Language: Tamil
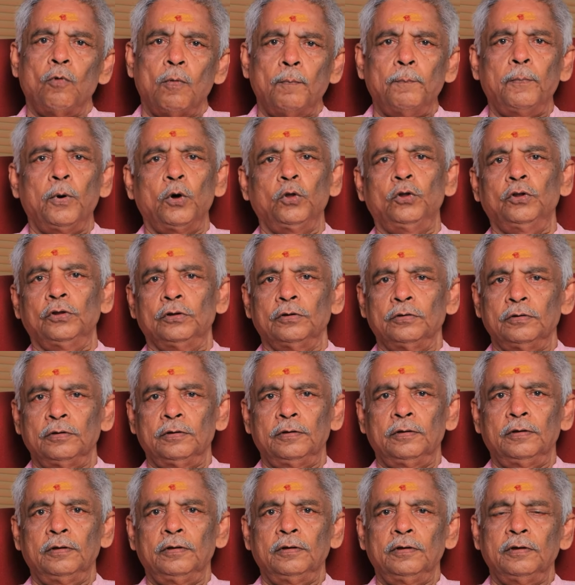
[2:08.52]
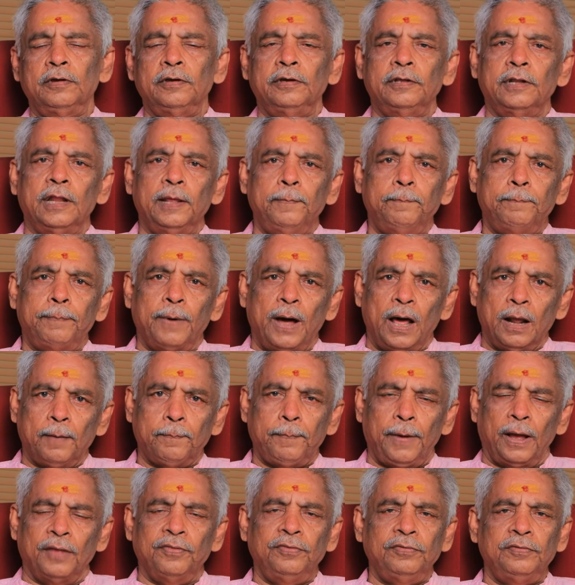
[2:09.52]
ஒம்பது இதை
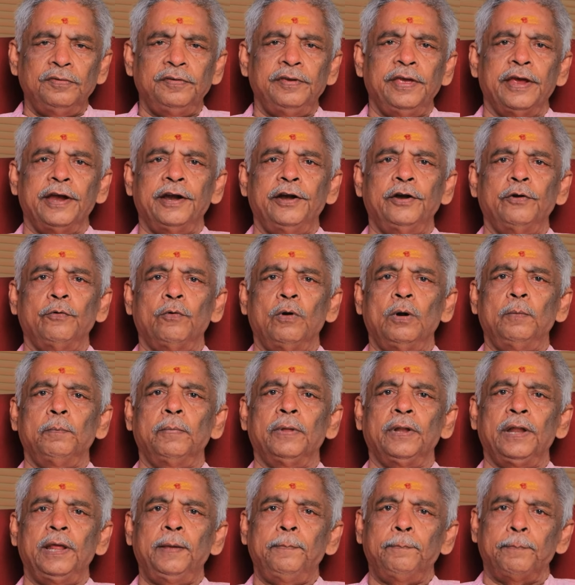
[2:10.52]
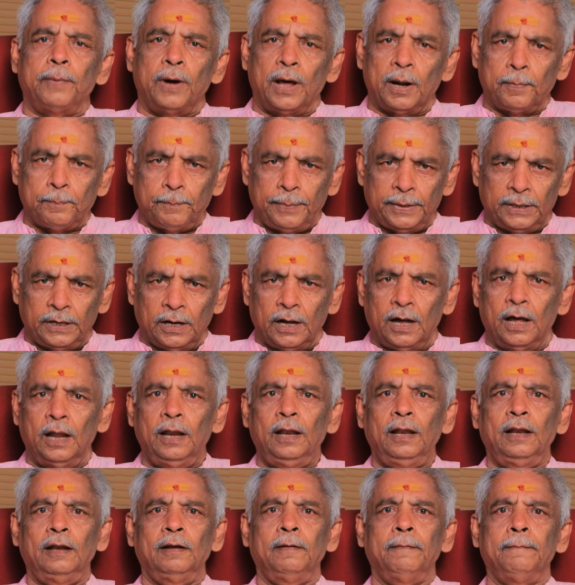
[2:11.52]
பார்ப் அஞ்சு ஏழு ஒன்பதை
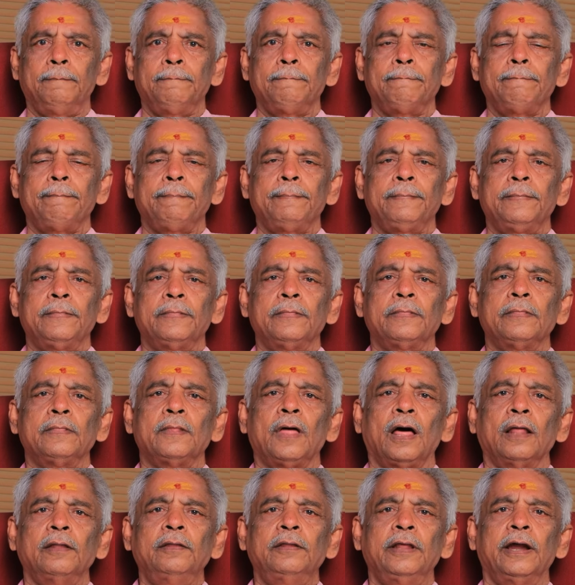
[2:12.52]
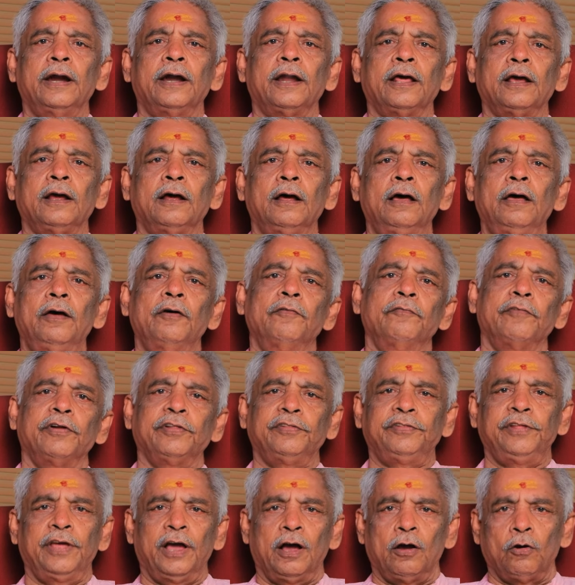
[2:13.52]
பார்ப்பதால் அந்த இடங்க
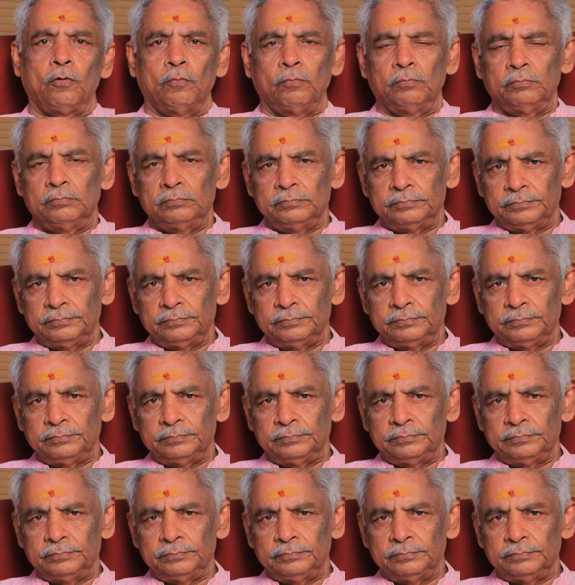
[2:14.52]
விருத்தியாகும்